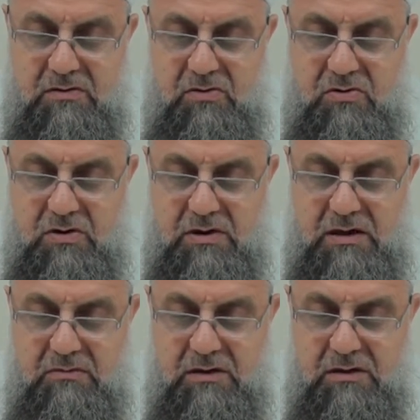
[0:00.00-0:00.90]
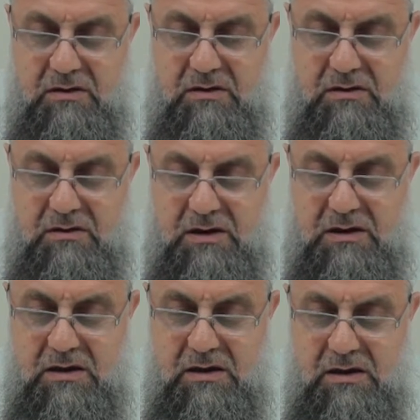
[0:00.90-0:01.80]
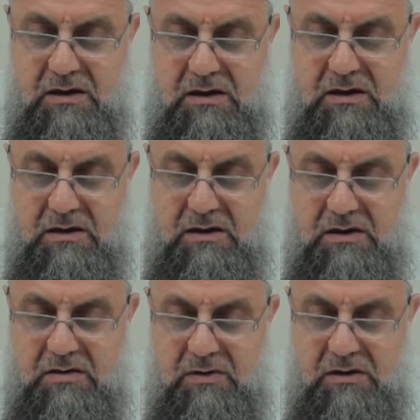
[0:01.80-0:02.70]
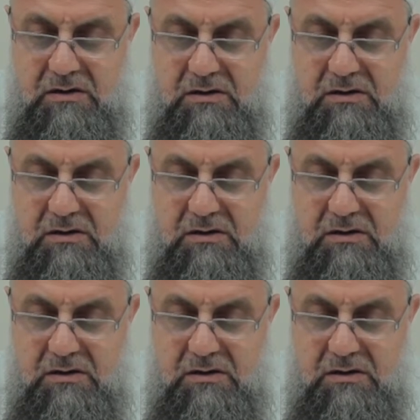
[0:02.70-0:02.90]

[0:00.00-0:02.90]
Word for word: Gözü kaymadı ne de haddi aşmadı.